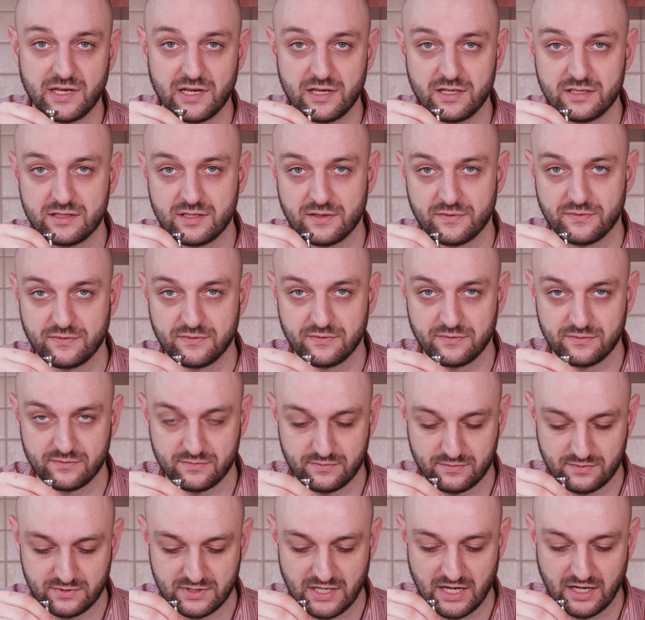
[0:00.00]
мл
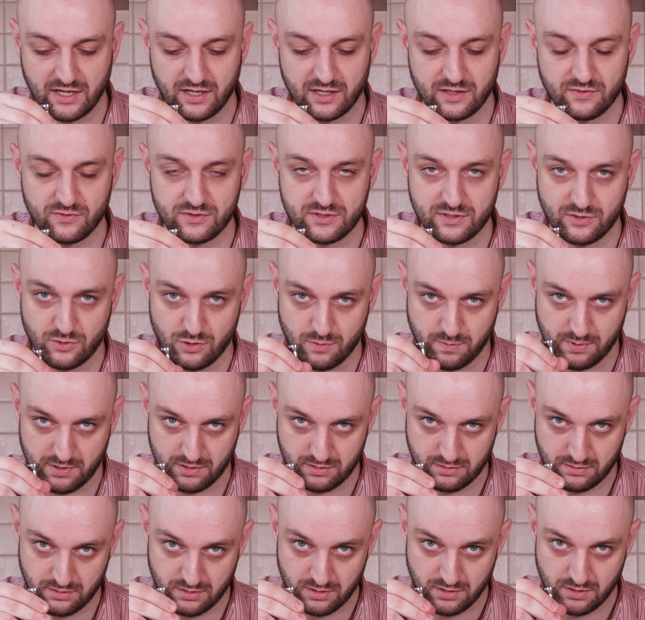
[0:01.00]
сахарного сиропа. У
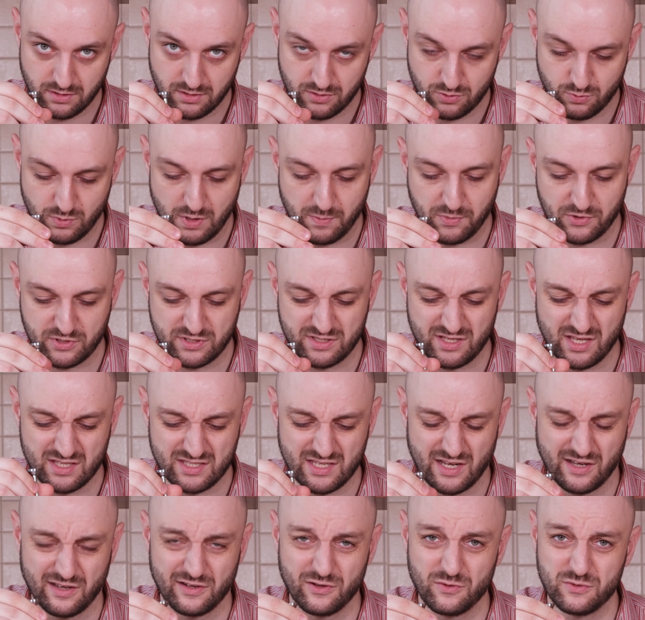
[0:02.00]
ну, меня просто
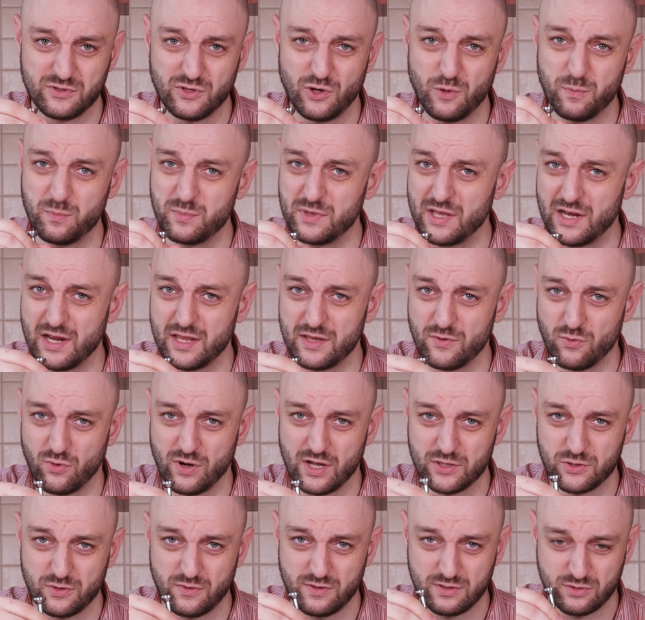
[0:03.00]
нет сахарного сиропа, мне лень его
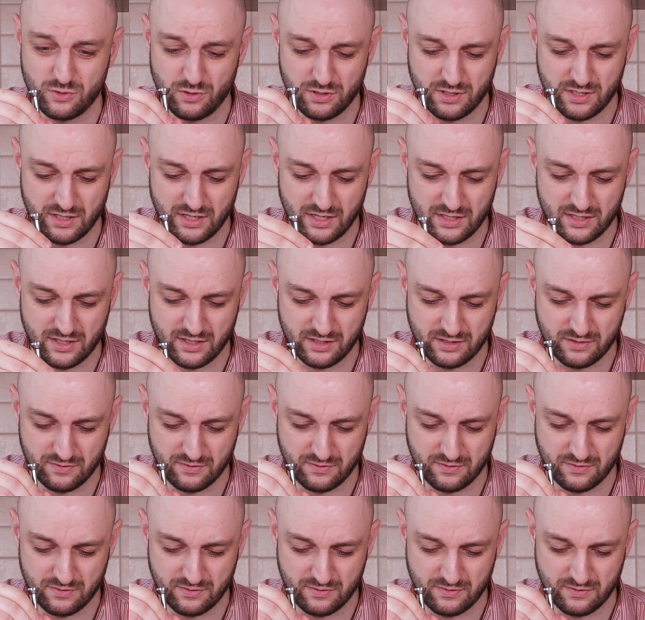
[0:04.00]
готовить только ради